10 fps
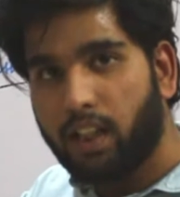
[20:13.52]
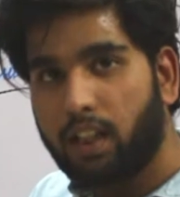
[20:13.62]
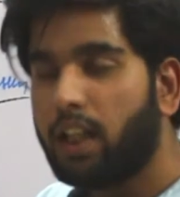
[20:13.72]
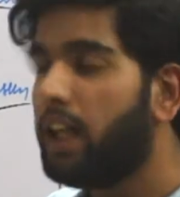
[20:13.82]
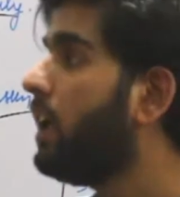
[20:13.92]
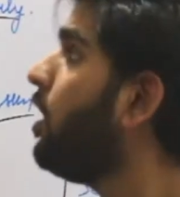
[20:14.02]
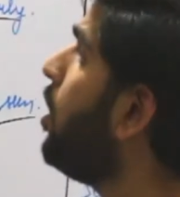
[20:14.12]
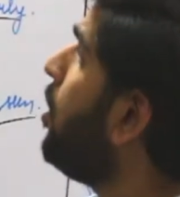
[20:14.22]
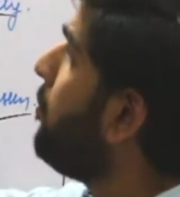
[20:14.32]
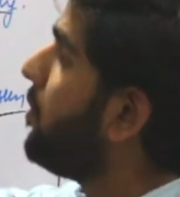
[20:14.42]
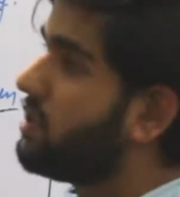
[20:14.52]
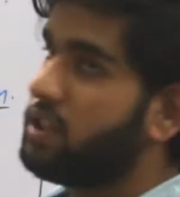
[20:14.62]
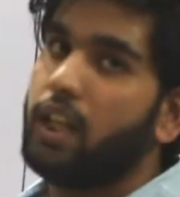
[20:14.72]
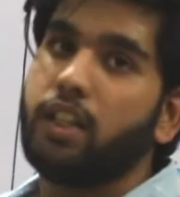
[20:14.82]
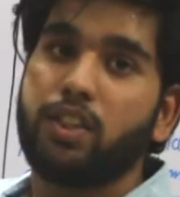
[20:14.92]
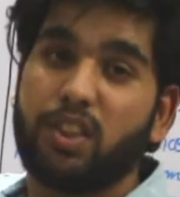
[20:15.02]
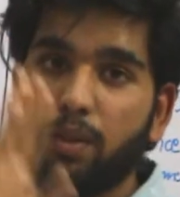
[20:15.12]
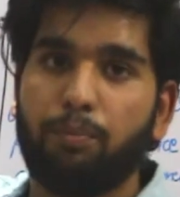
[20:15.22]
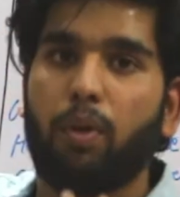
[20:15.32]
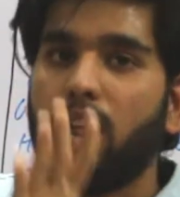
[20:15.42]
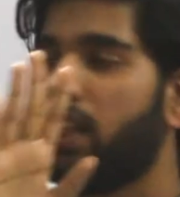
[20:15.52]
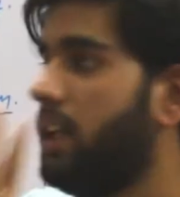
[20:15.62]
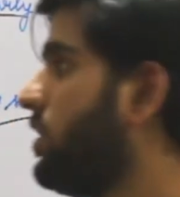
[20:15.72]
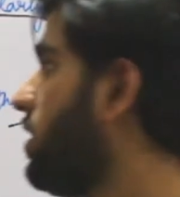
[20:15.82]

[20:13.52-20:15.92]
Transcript: करना है प्रेजेंट सिंपल टेंस